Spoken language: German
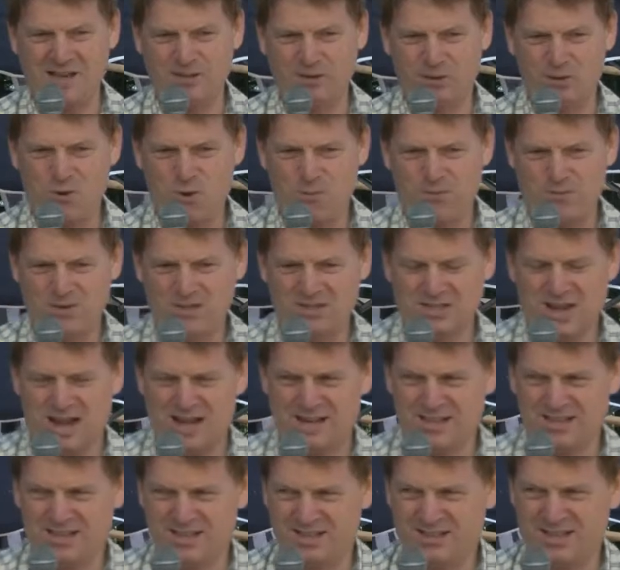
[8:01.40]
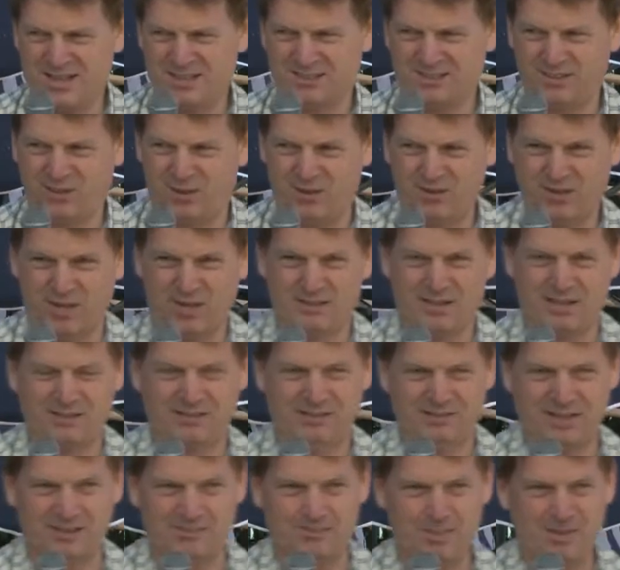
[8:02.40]
anrufen, danke, dass sie, unter,
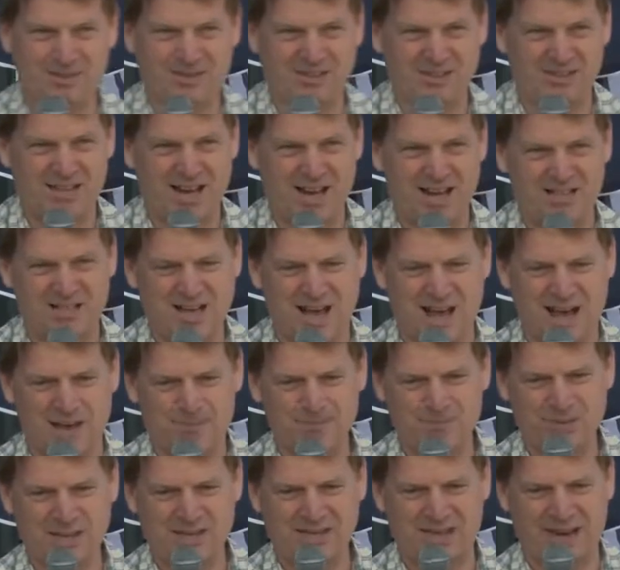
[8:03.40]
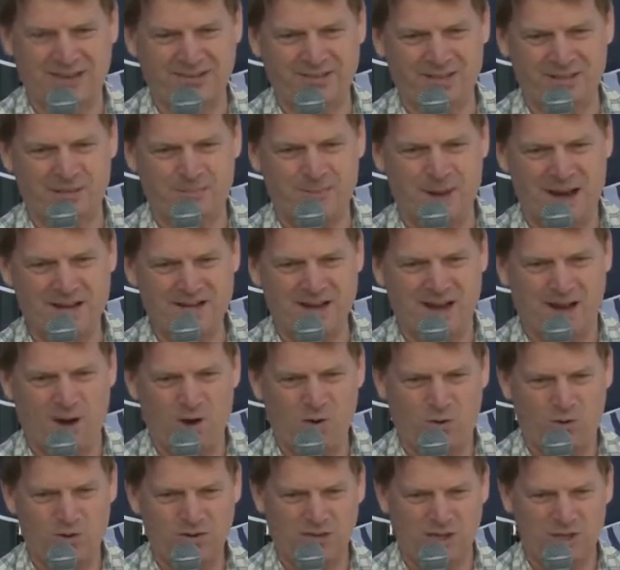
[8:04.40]
dass sie das mitgeteilt haben. Ich hätte es beinahe
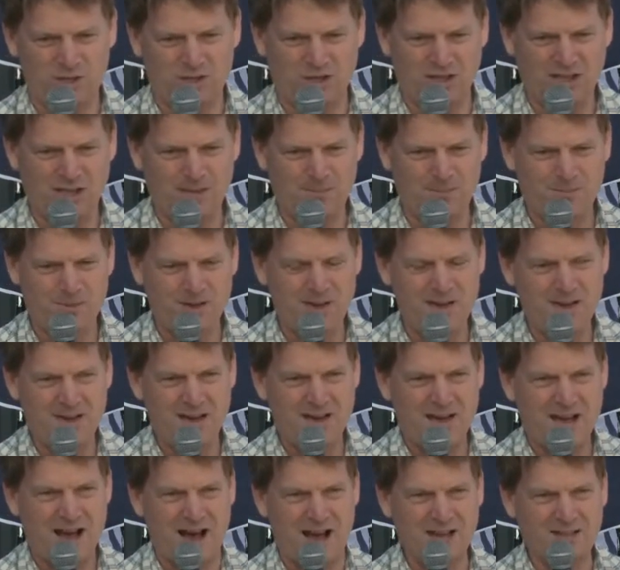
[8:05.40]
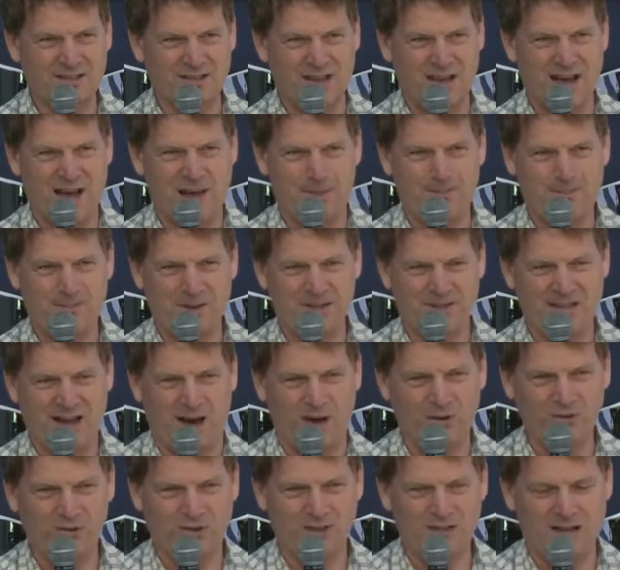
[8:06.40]
auch unterschrieben. Andere haben mir den
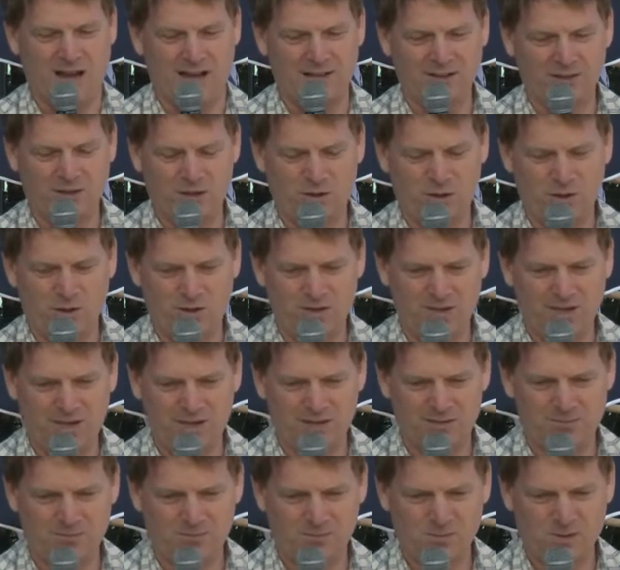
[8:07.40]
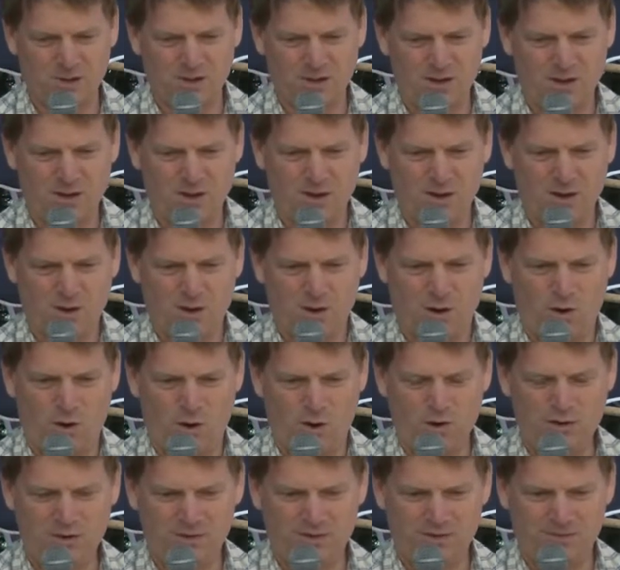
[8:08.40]
Austritt angekündigt.
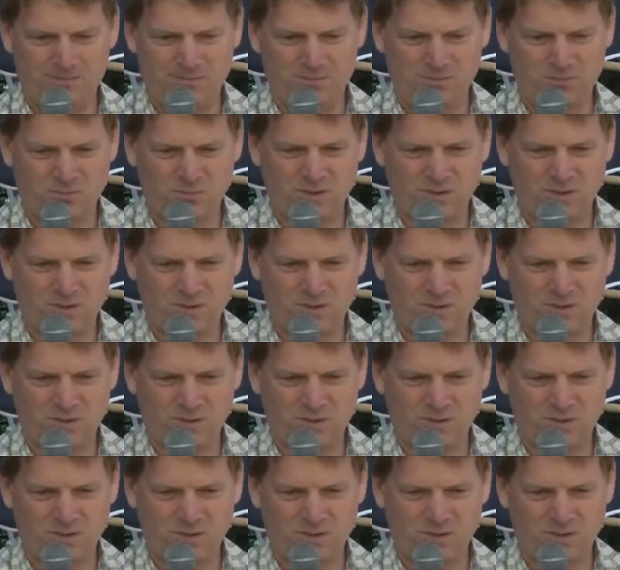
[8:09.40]
Und